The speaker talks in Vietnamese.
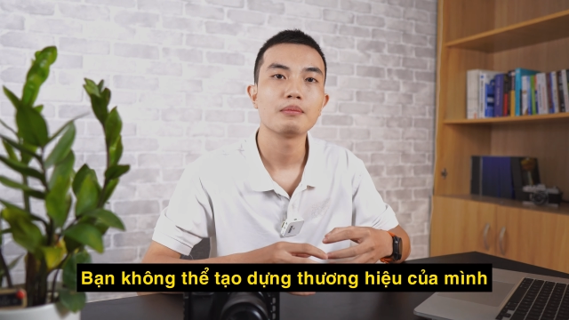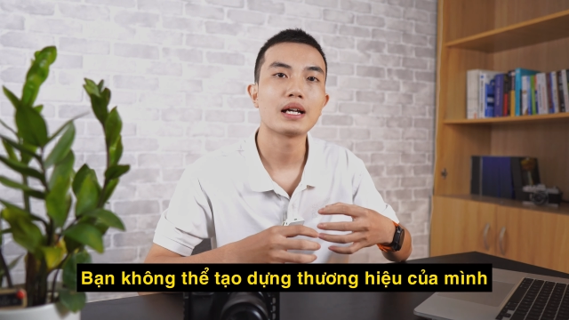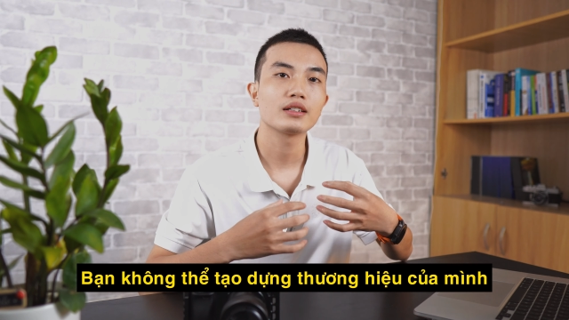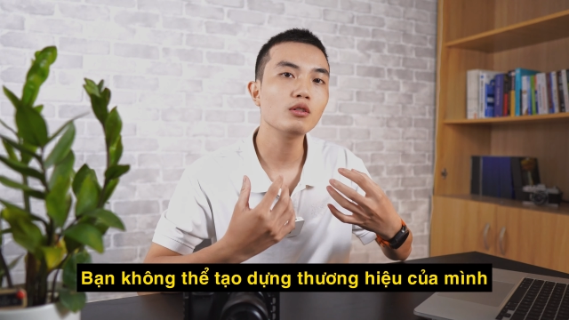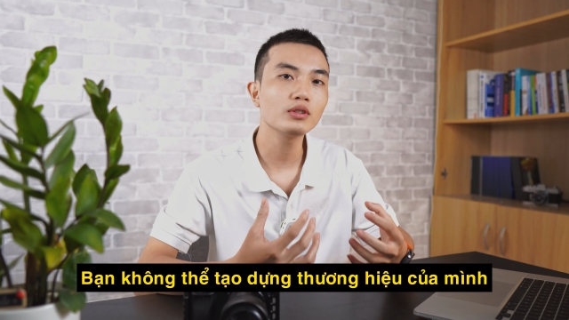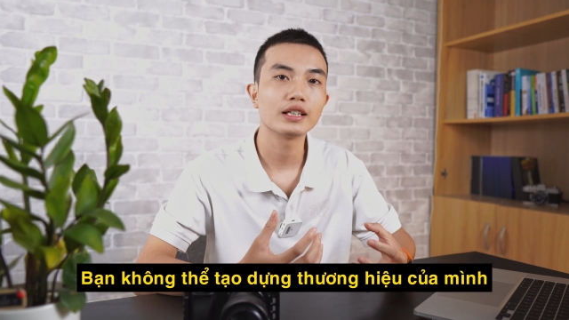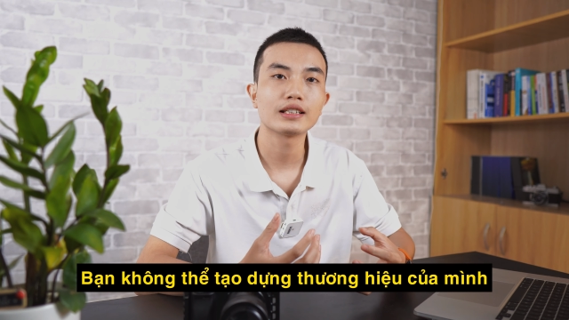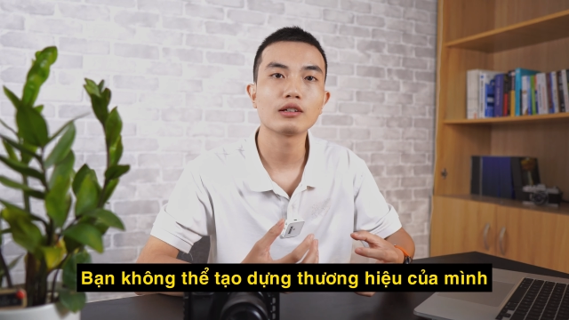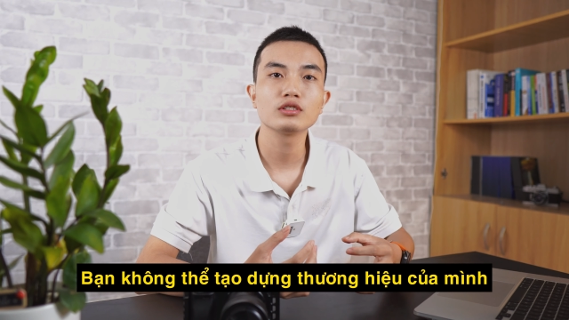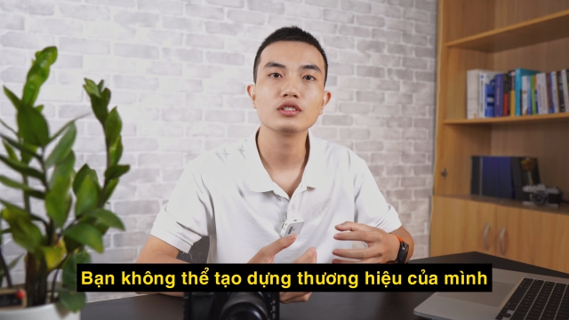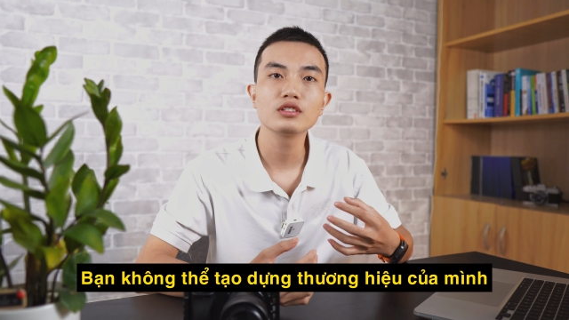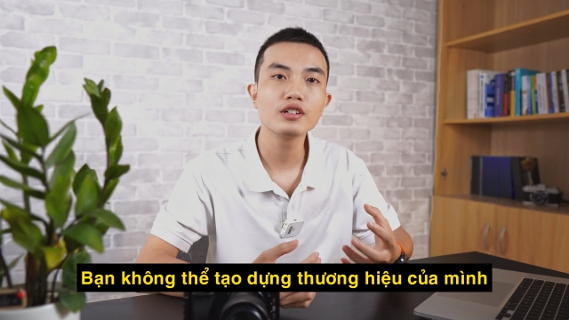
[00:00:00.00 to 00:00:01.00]
Bạn không thể tạo
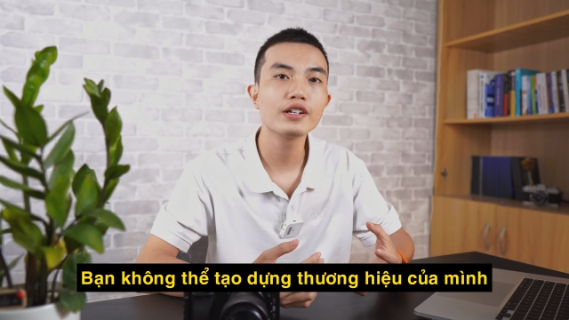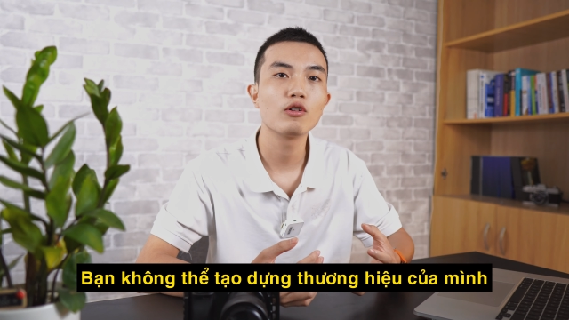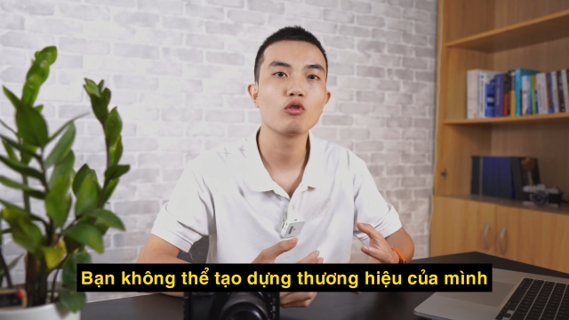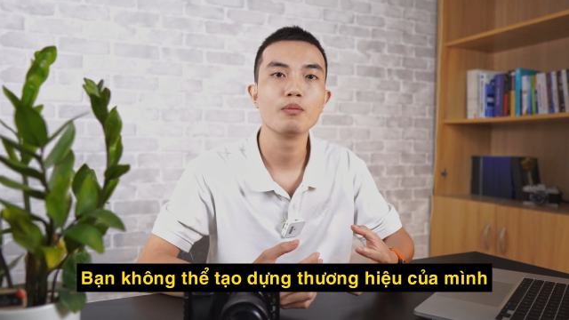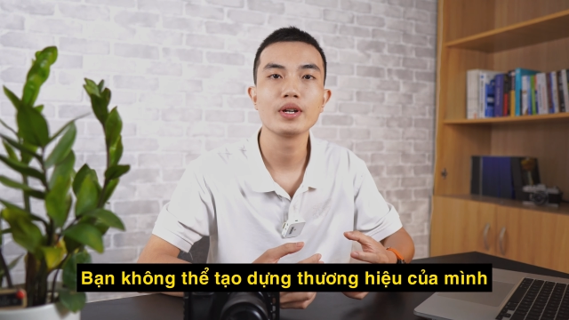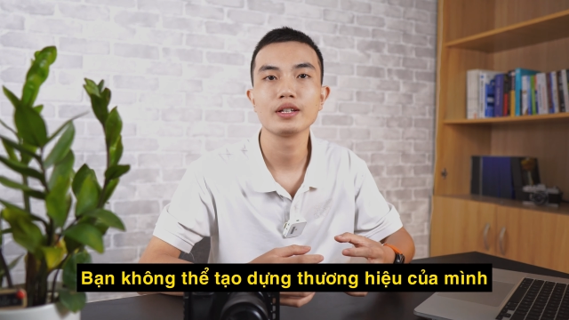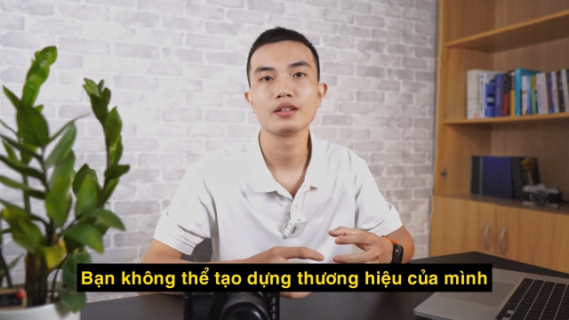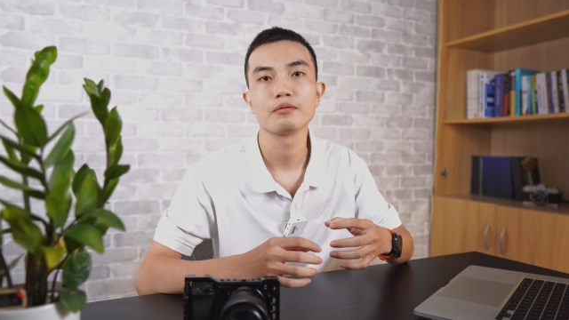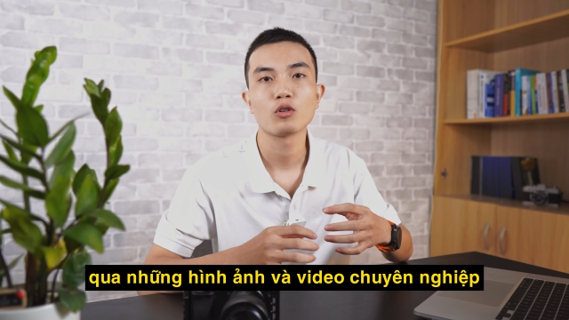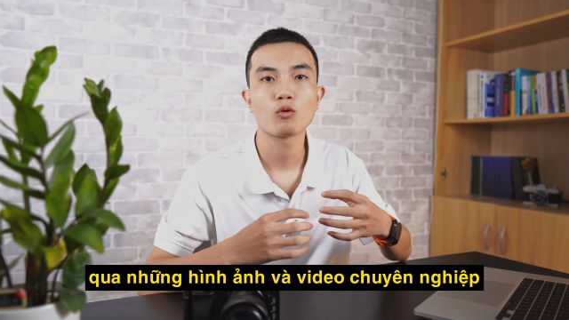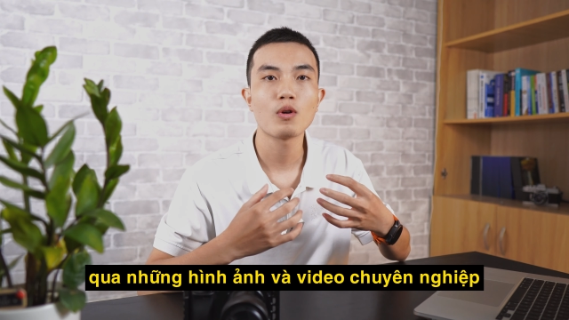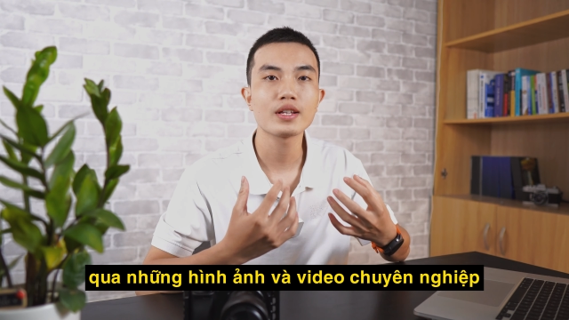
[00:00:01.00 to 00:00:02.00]
dựng thương hiệu của mình
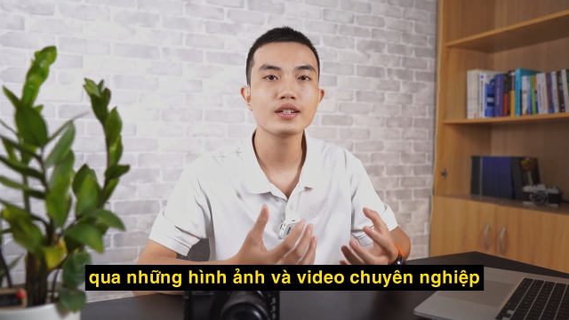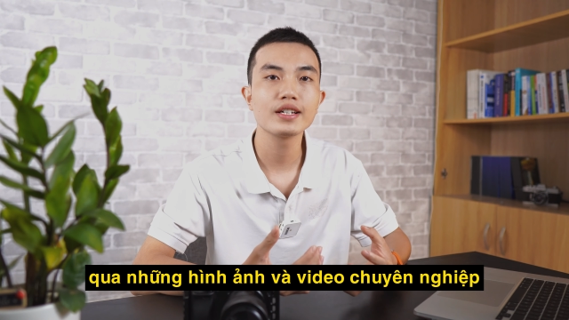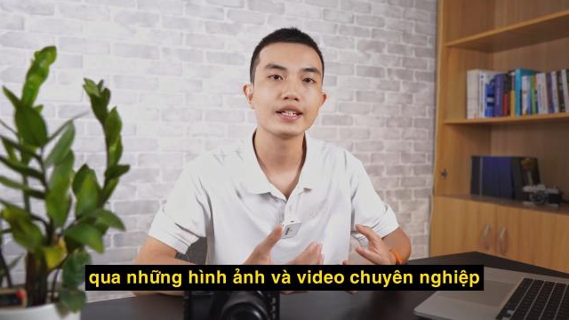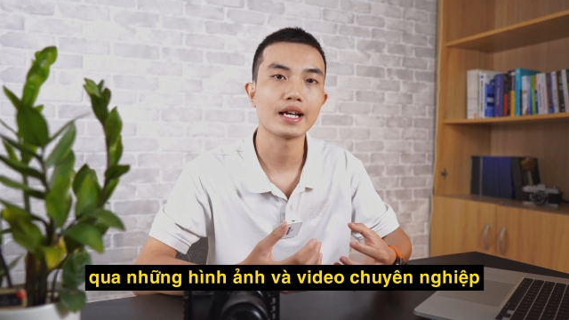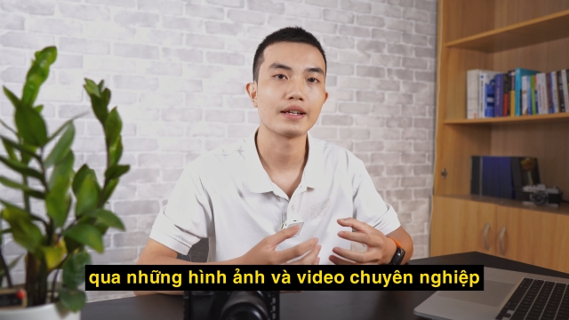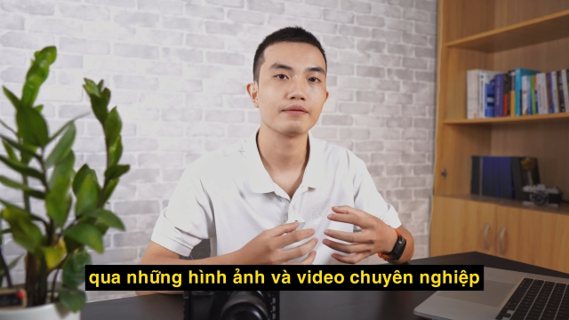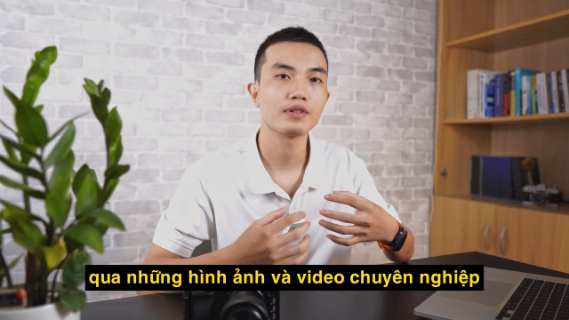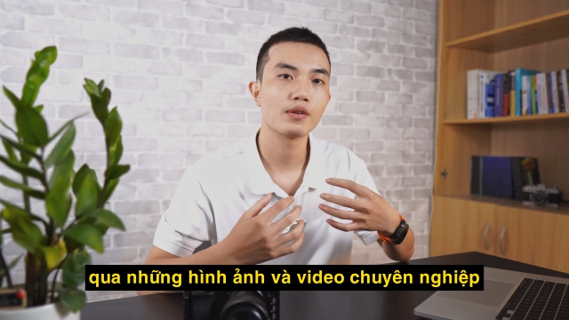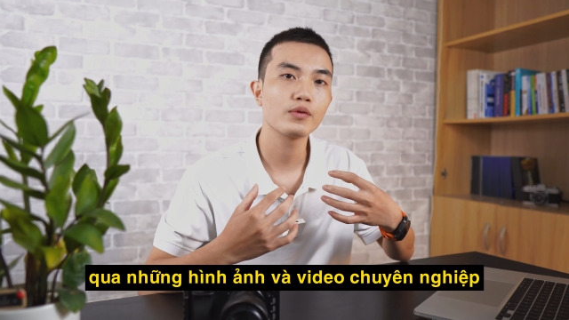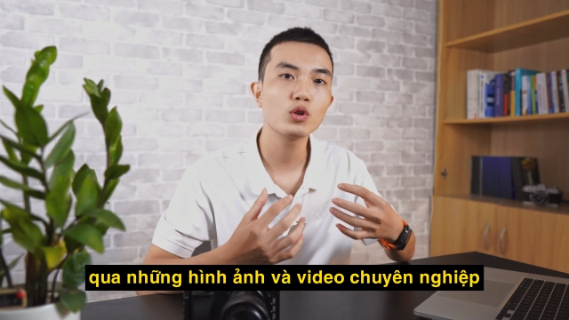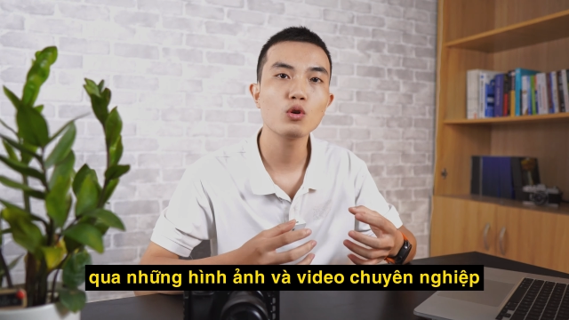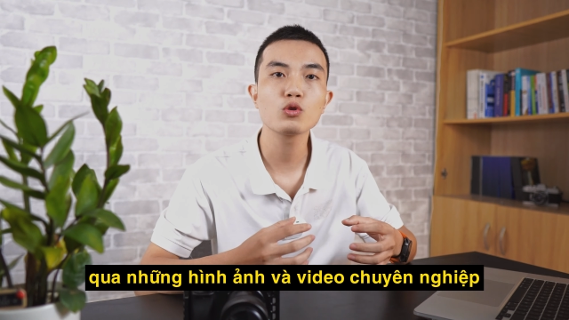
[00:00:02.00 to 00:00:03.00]
qua những hình ảnh và
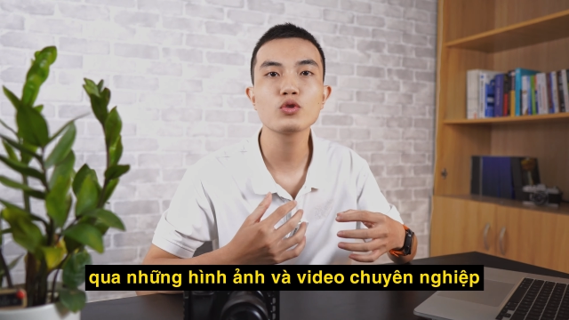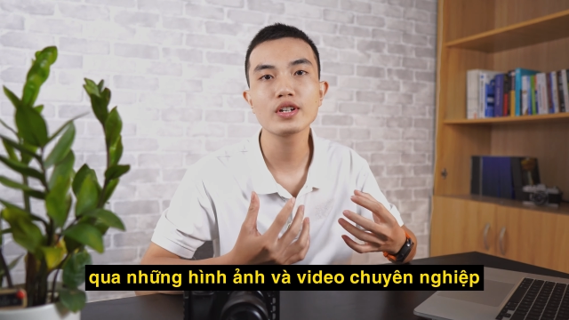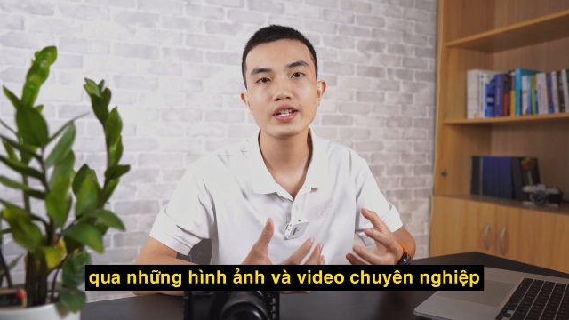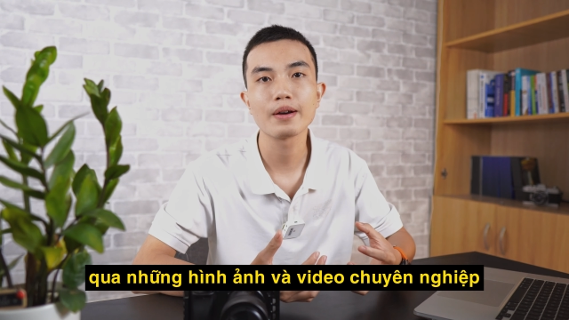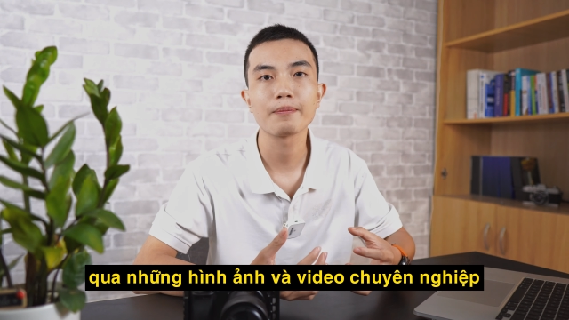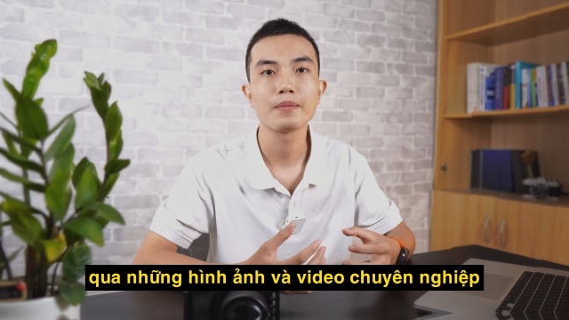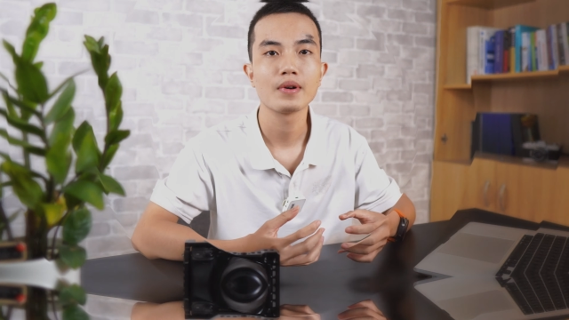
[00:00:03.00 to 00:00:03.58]
video chuyên nghiệp,